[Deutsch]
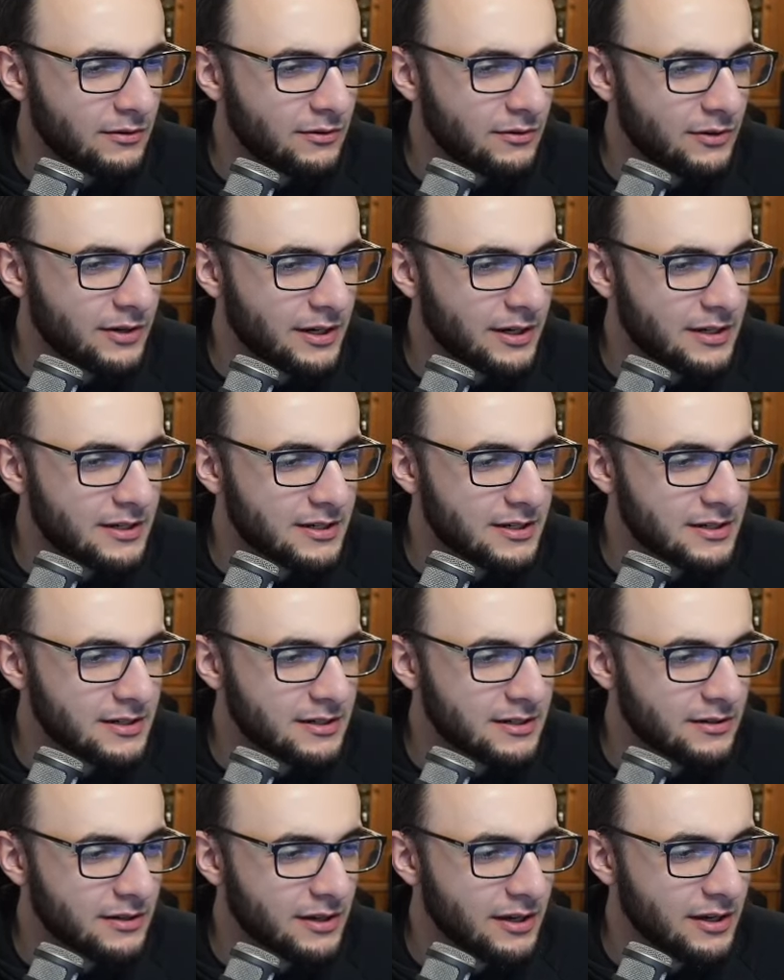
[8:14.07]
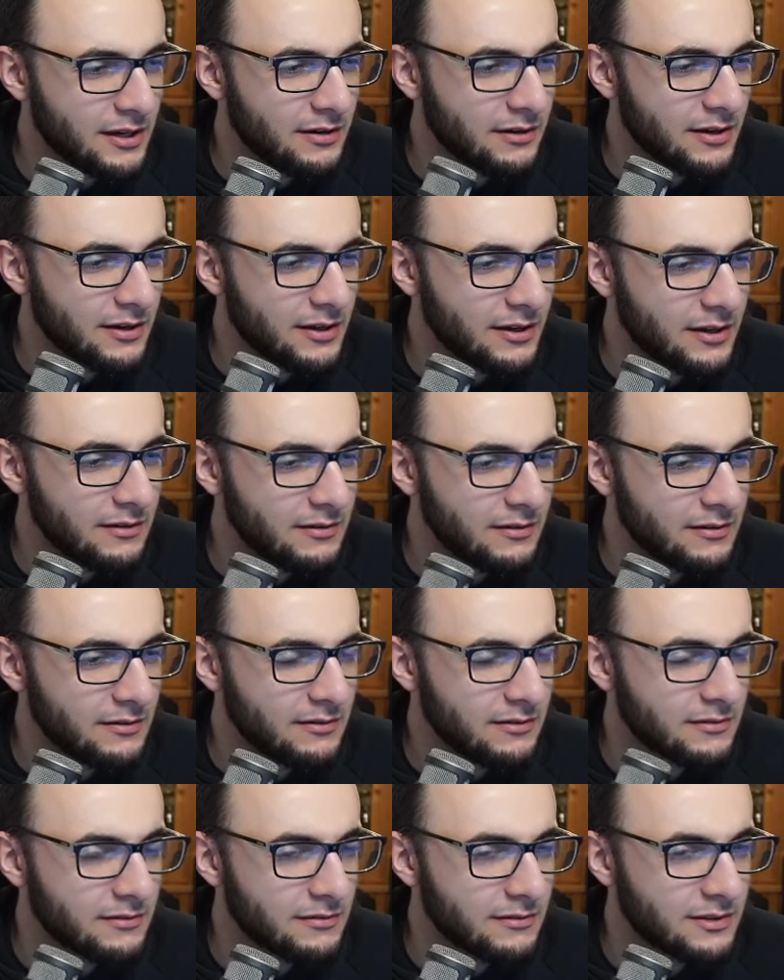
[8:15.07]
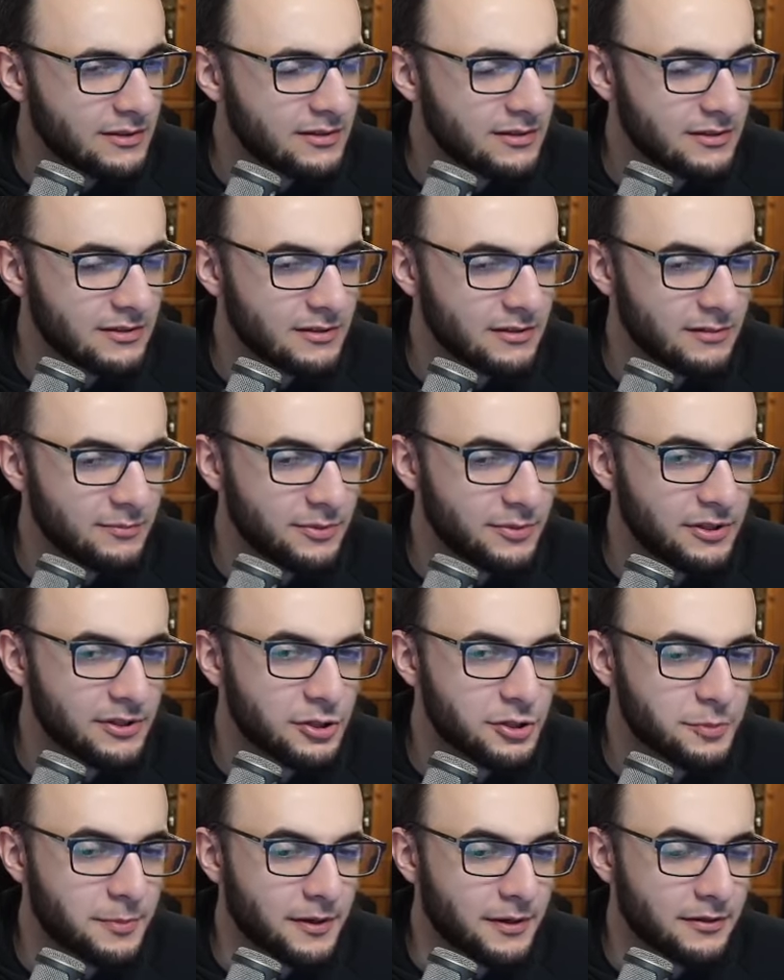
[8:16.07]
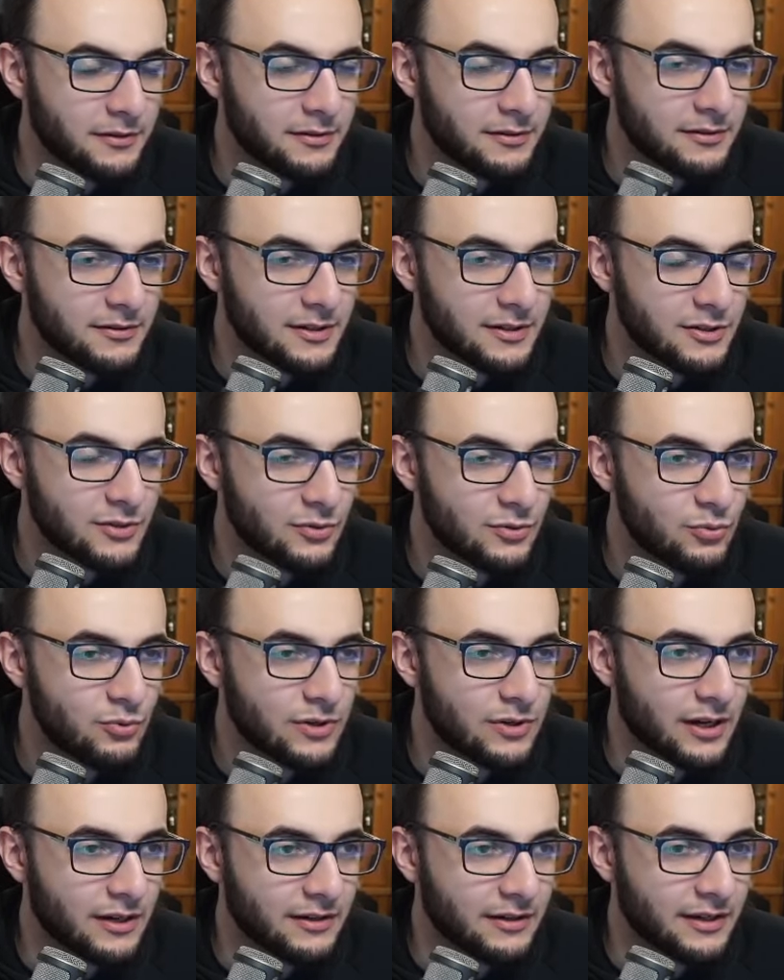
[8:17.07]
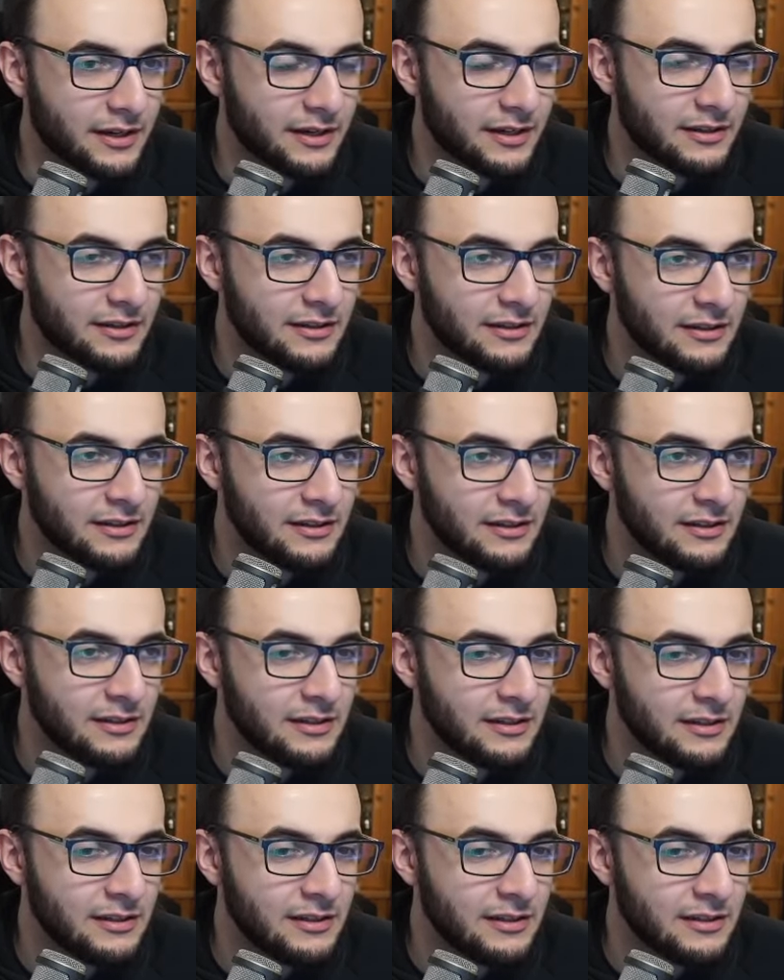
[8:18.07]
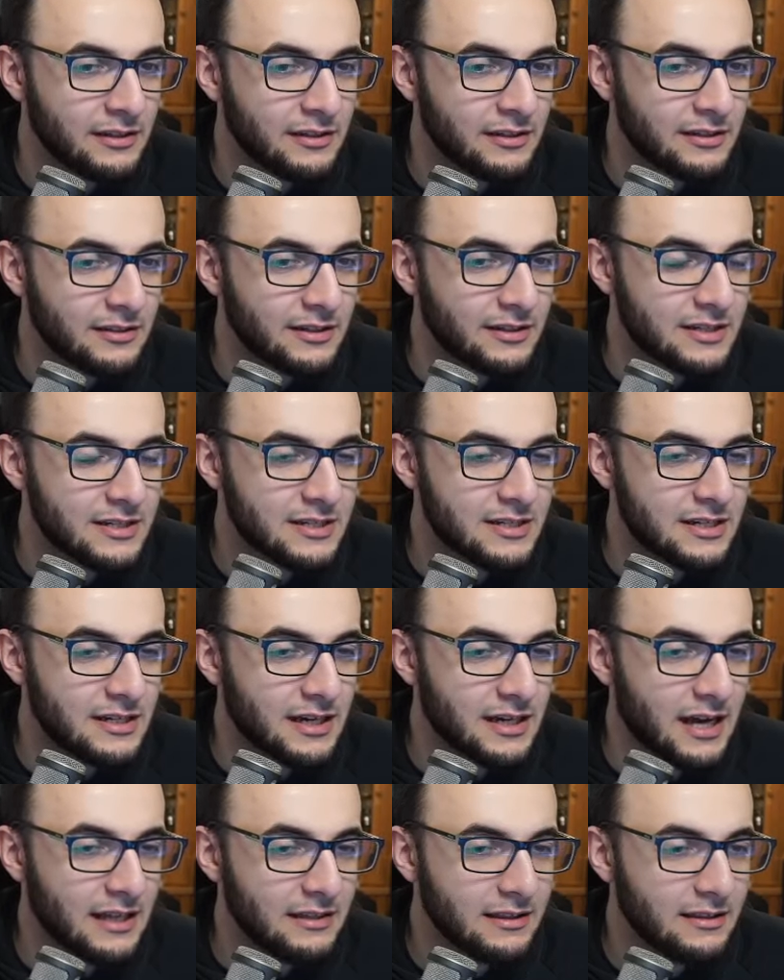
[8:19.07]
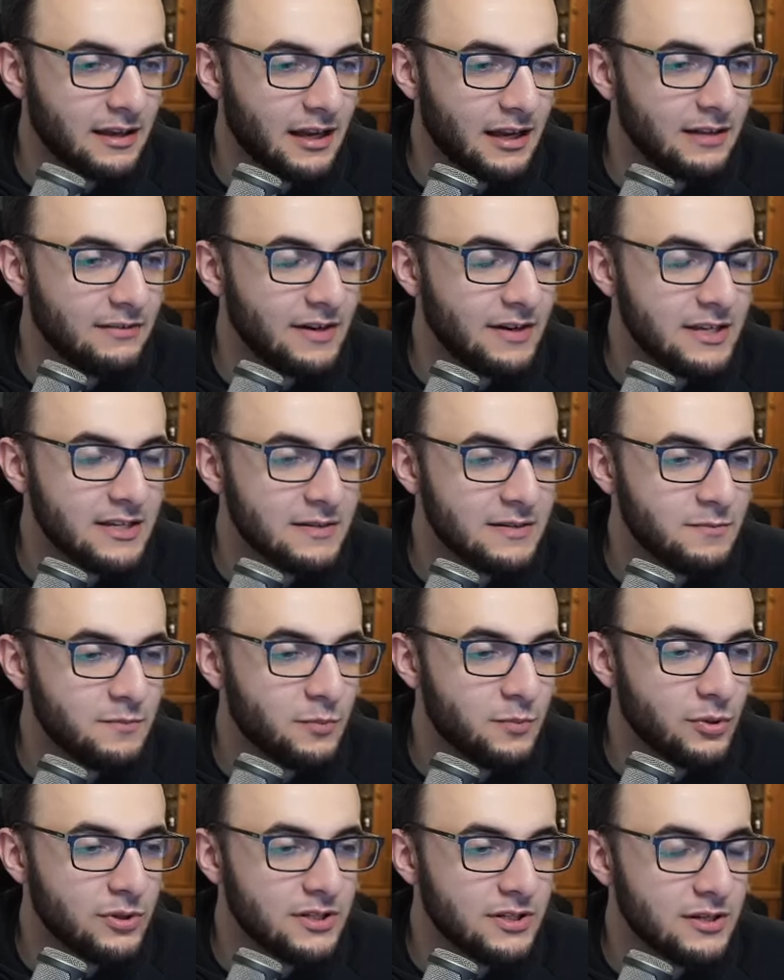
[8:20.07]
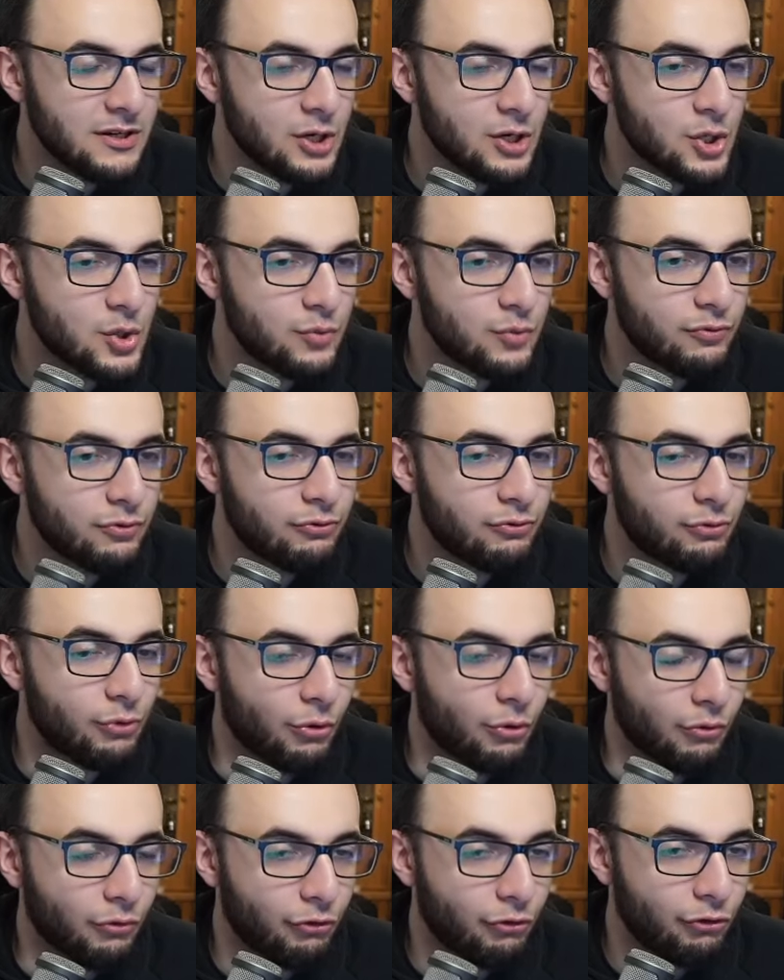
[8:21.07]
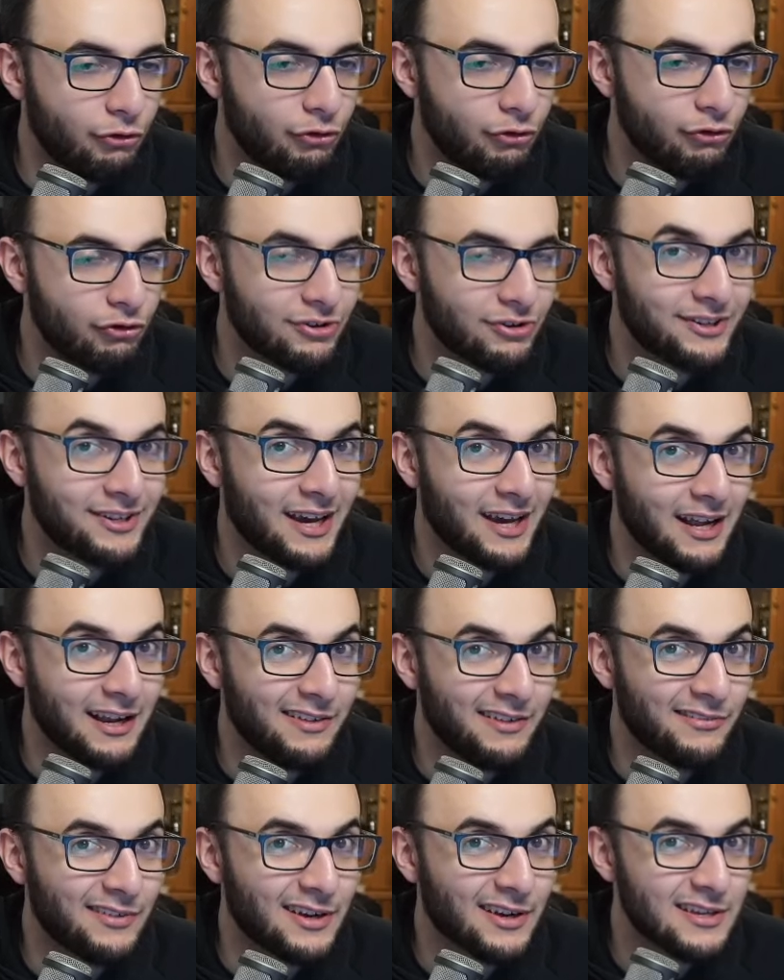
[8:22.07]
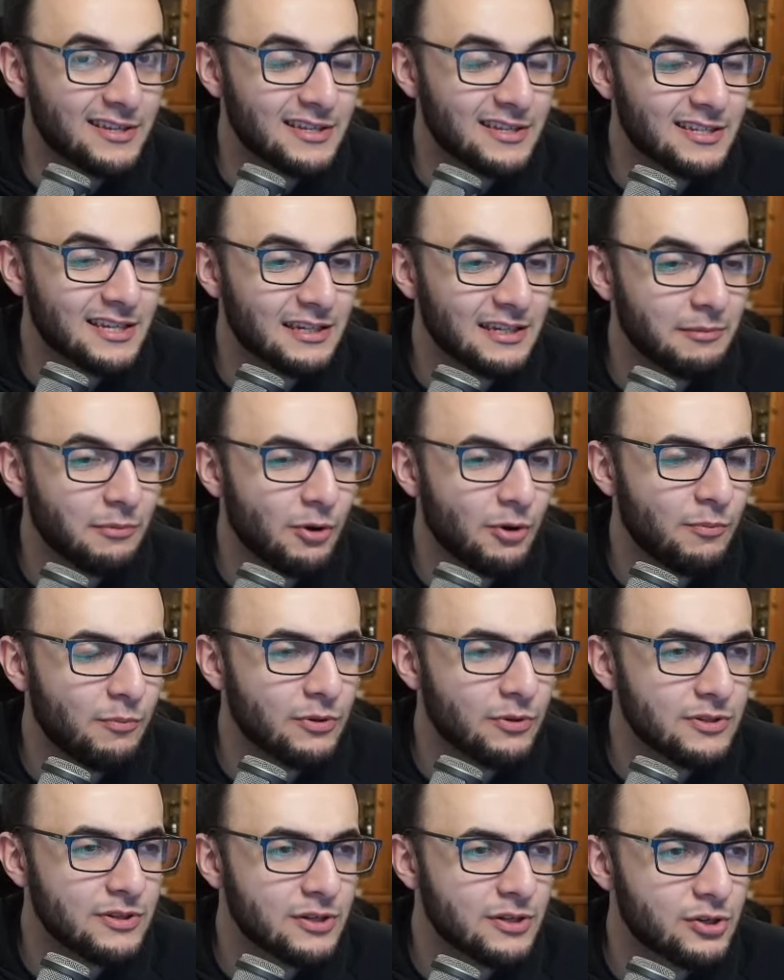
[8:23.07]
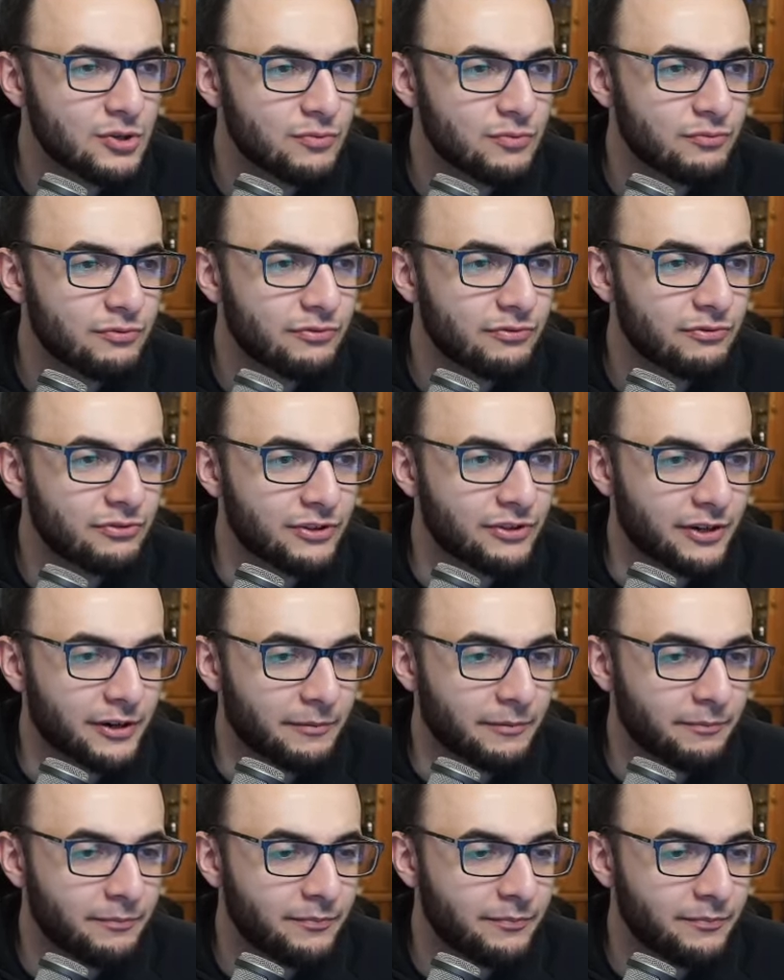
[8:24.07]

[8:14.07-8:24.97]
Okay, ist das... Okay, okay. Jetzt äh, bin ich gespannt. Das Gukan-Deck. Das äh, hat teilweise Monster der Stufe 5. Teilweise. Es hat aber auch Monster der Stufe 4.